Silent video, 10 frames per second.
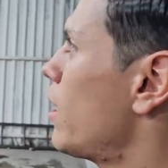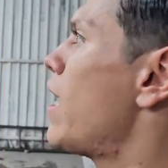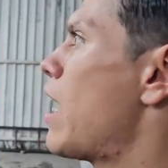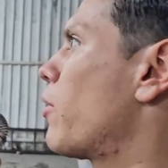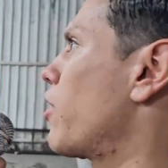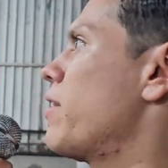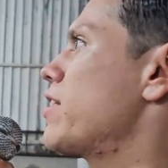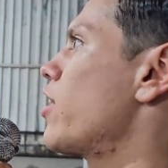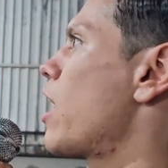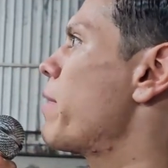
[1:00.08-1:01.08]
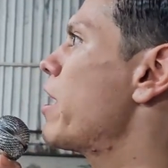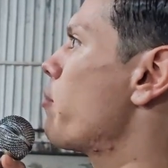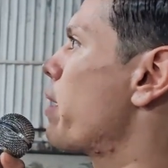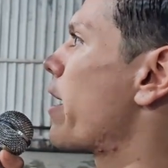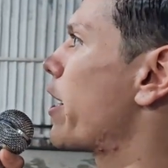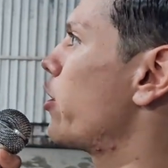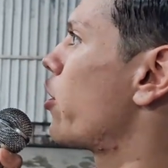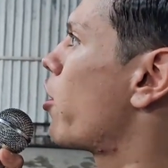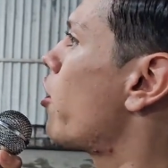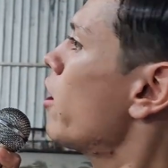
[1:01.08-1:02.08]
La motivación al mí, no me imagino,
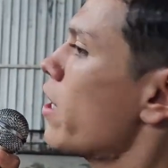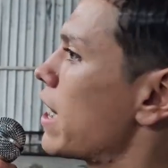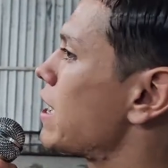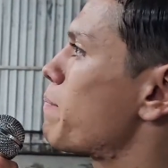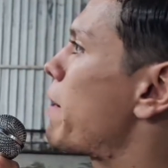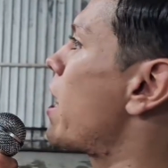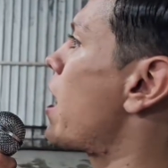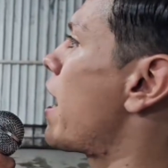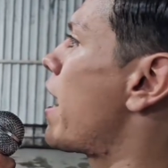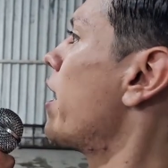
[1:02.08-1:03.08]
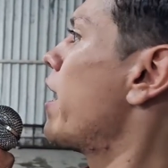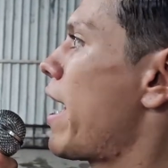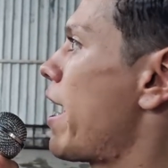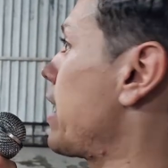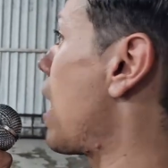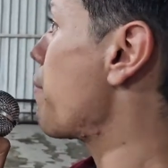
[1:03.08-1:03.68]
¿no? ¿Qué se espera eh, ya a